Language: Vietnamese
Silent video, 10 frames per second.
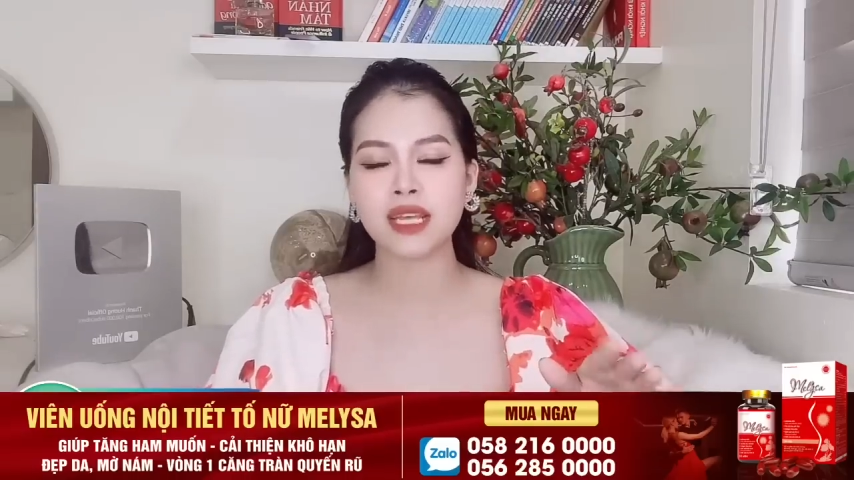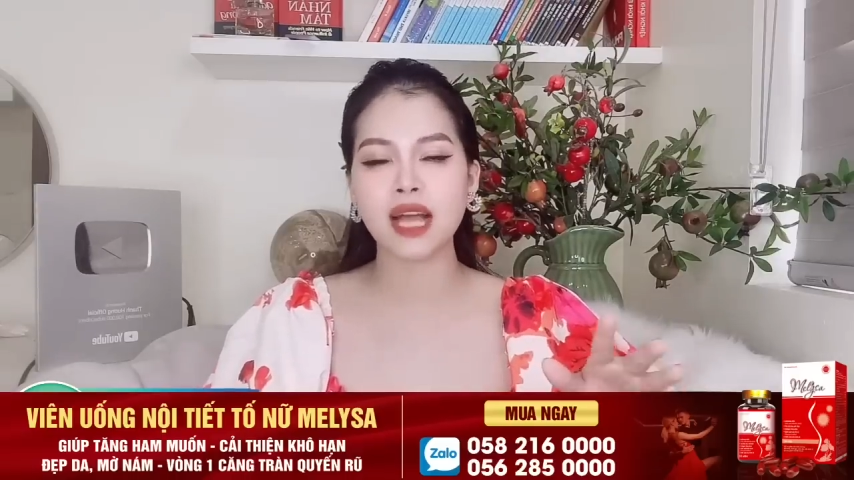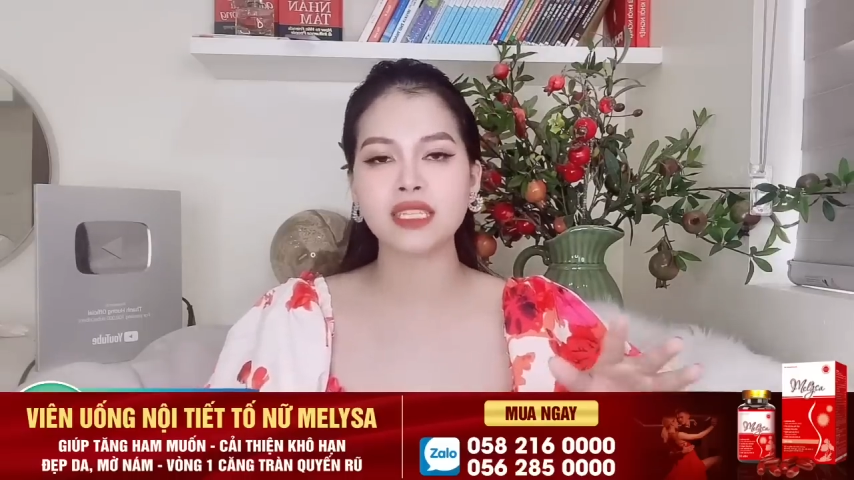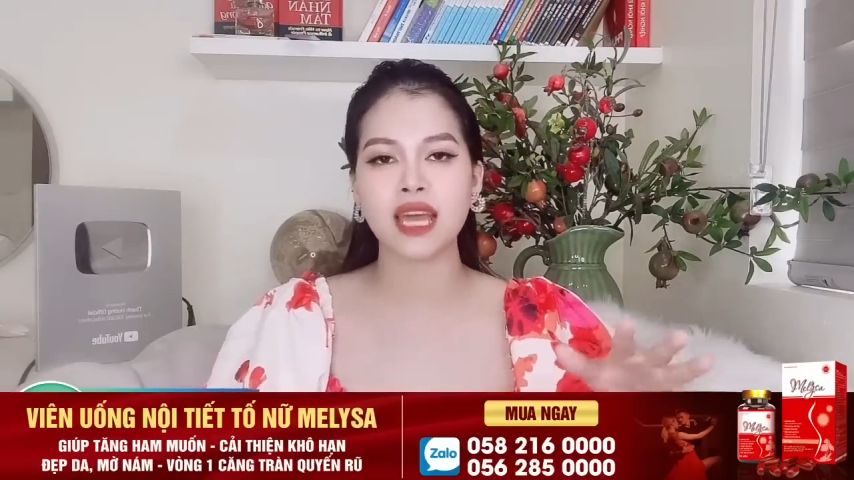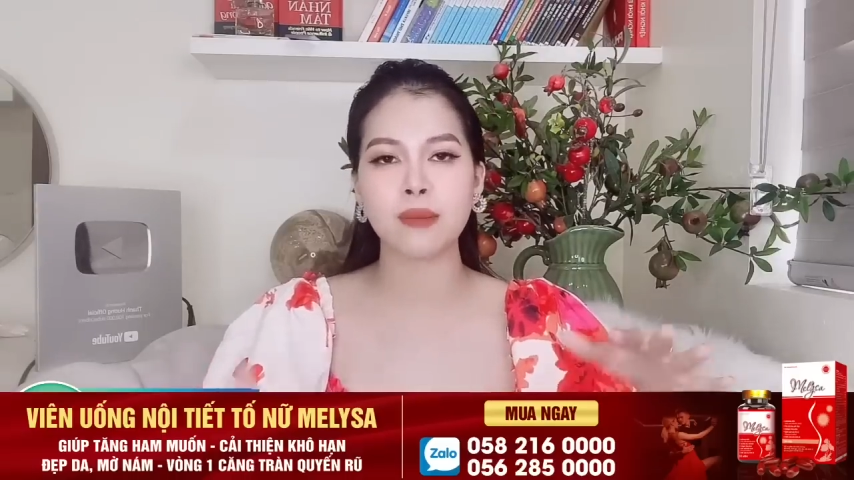thì
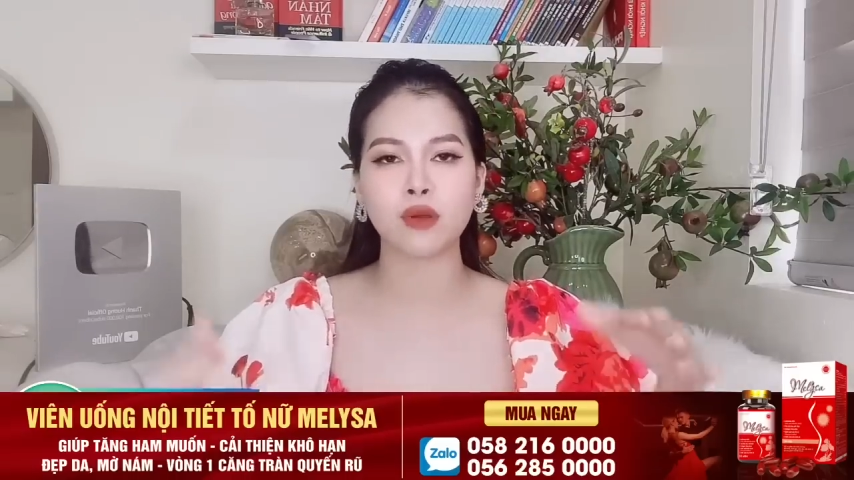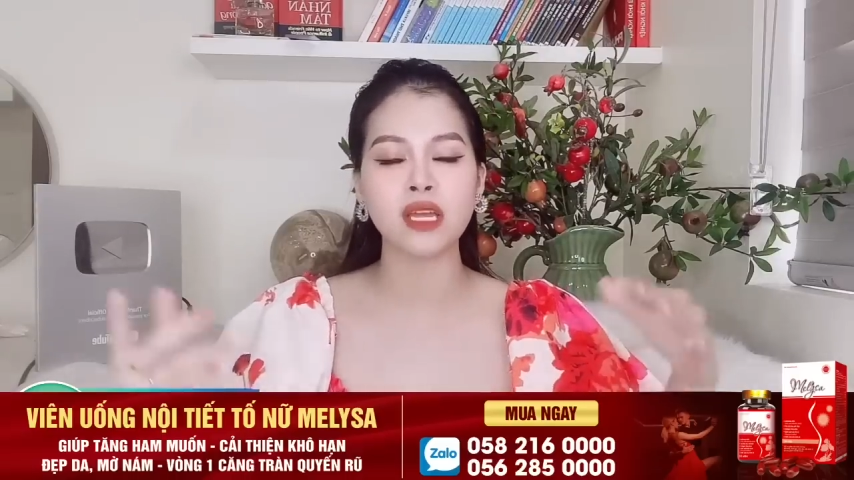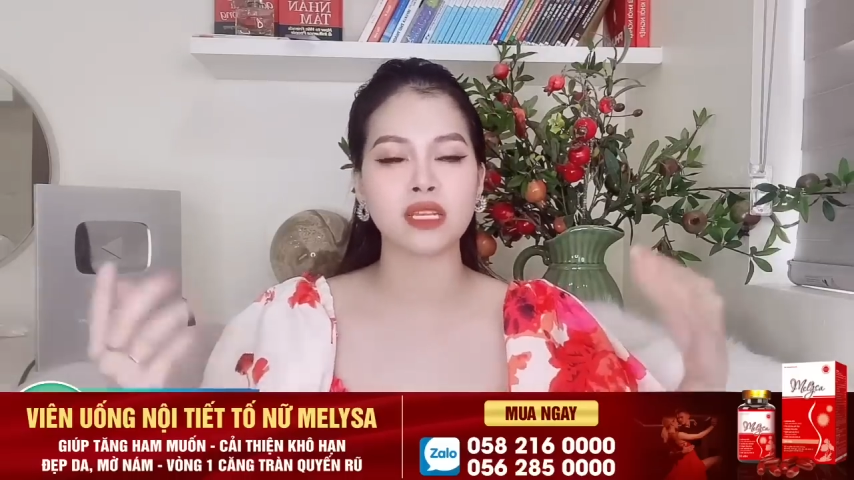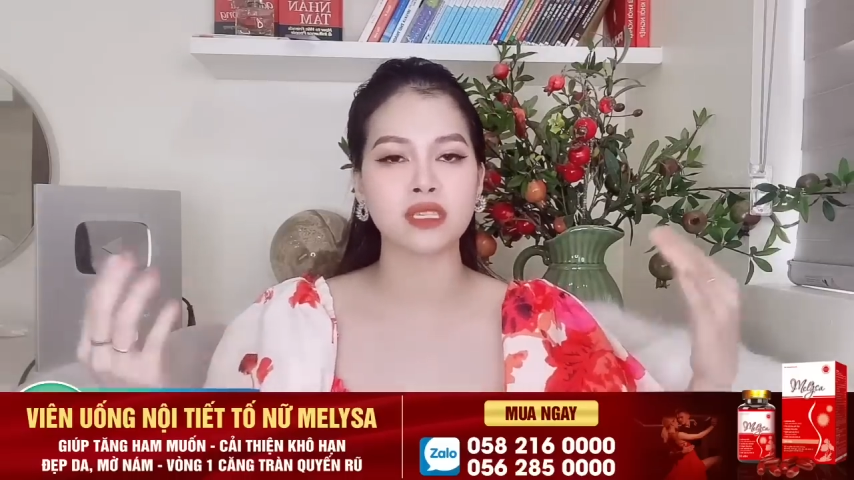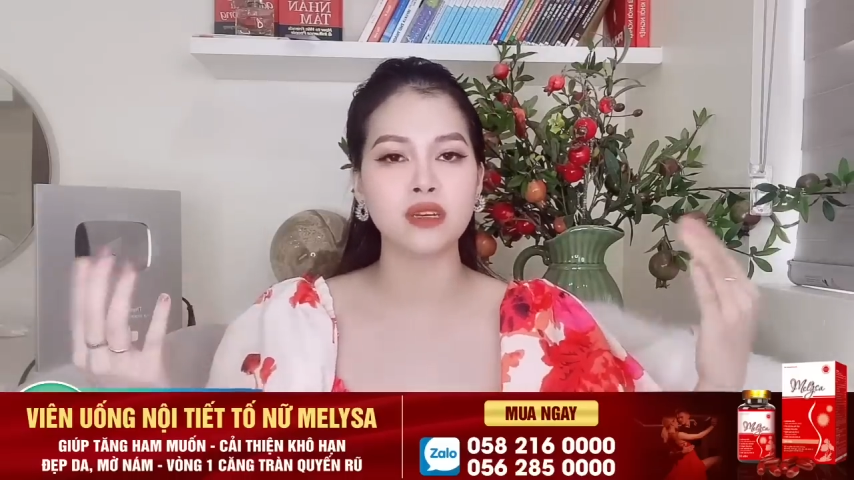các chị em có
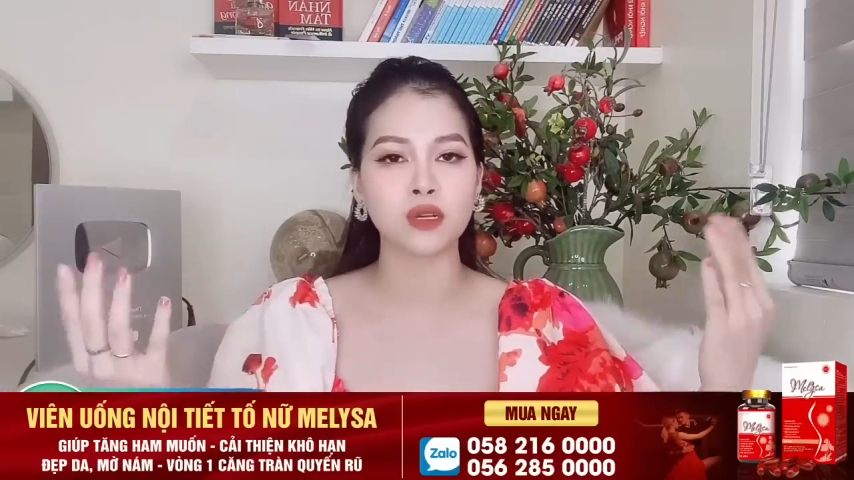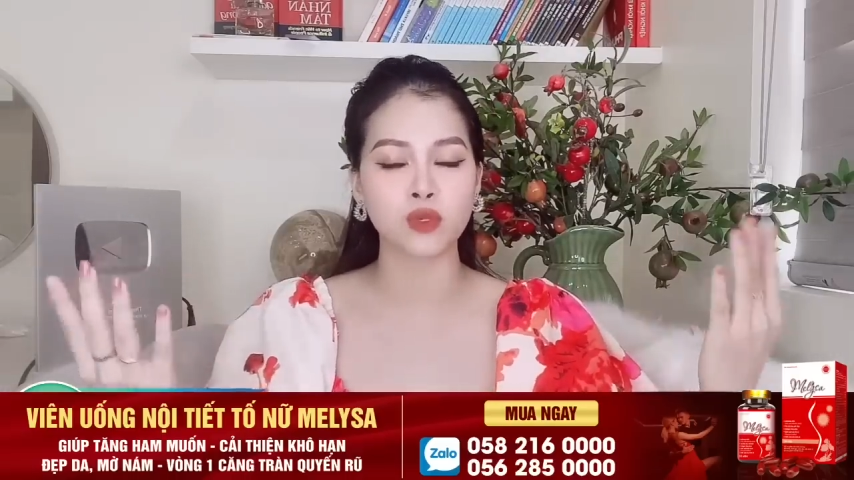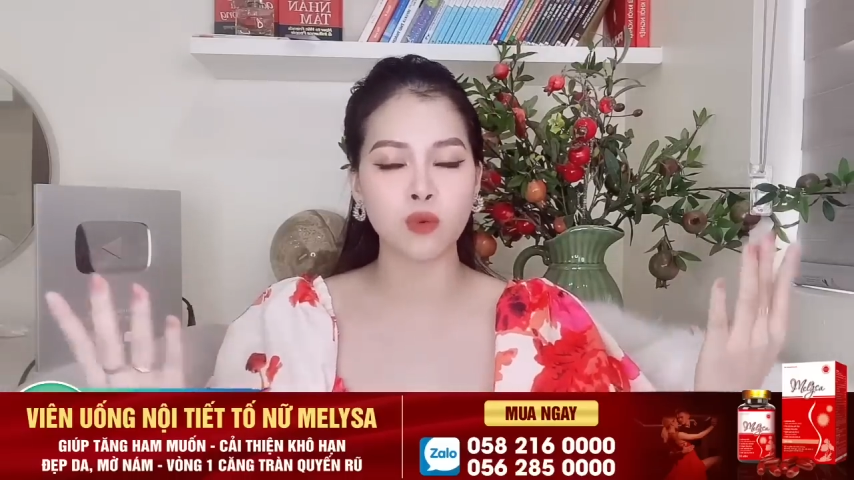thể sử